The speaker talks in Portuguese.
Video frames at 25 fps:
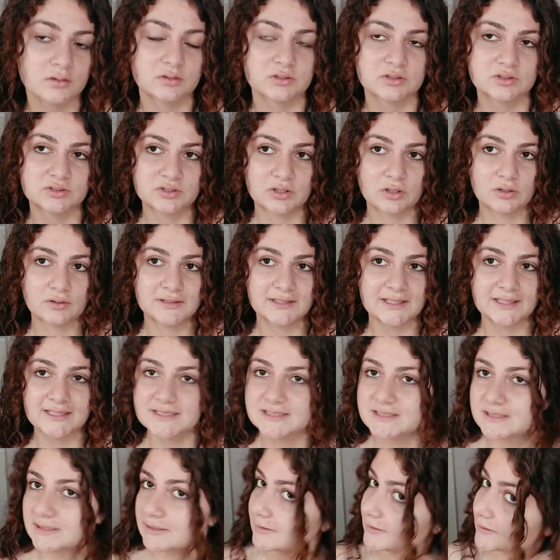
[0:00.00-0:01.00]
solta
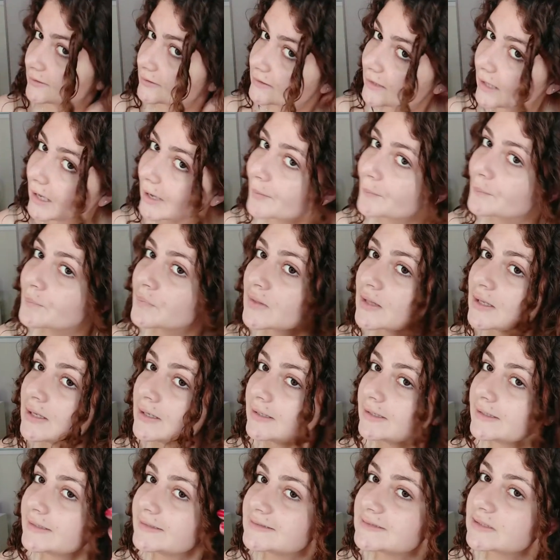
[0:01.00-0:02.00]
assim, tá?
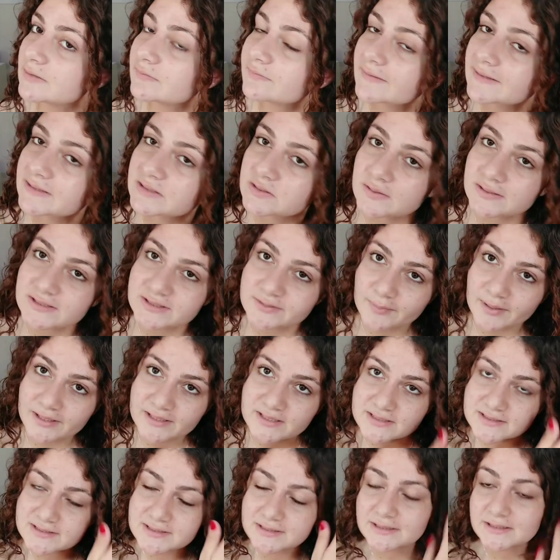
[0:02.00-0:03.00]
Isso eu faço com as
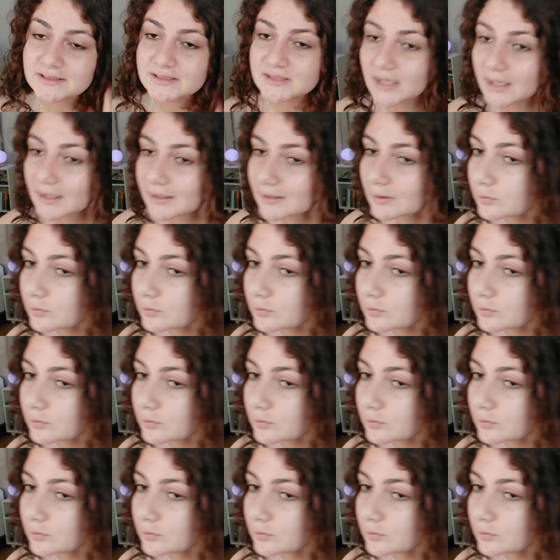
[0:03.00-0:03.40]
mechas que já